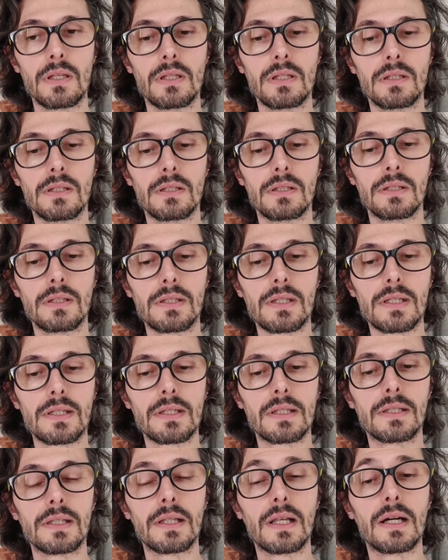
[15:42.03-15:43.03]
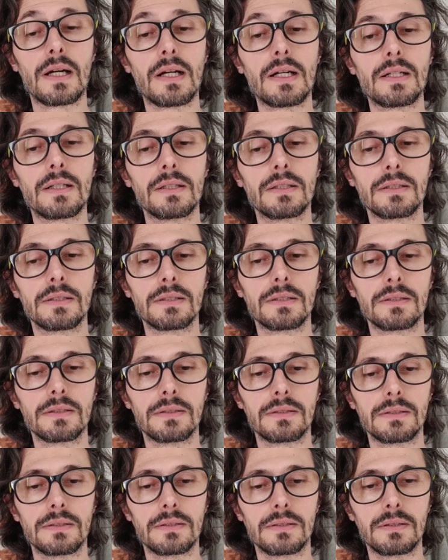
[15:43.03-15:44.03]
euh, ces années-là.
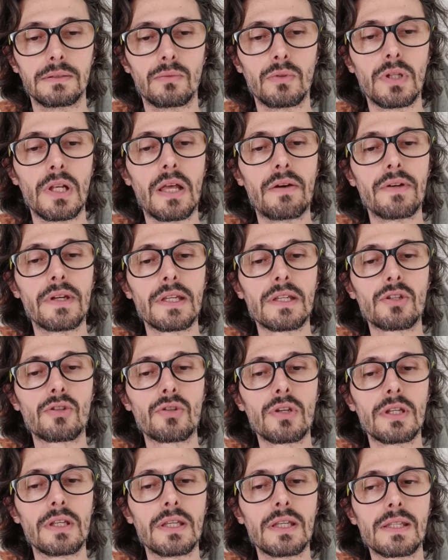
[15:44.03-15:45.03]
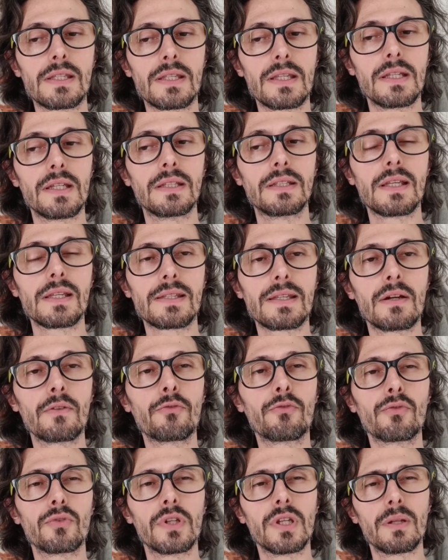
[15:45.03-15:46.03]
Lui, il avait essayé de
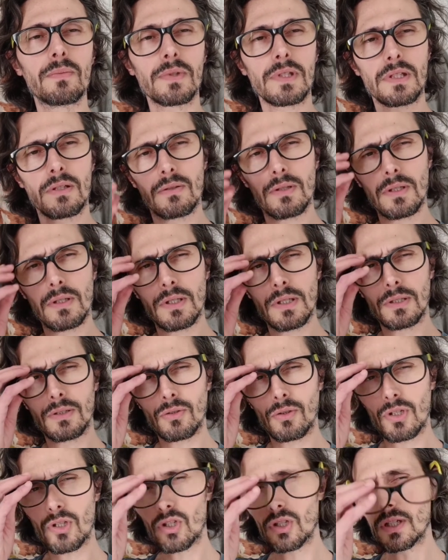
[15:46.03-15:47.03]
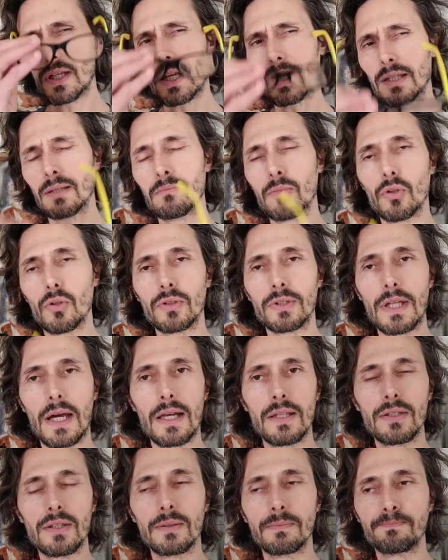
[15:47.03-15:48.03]
s'enfuir parce qu'il était originaire des
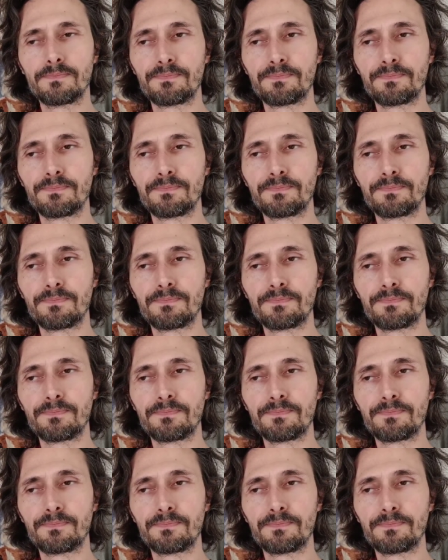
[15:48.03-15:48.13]
montagnes,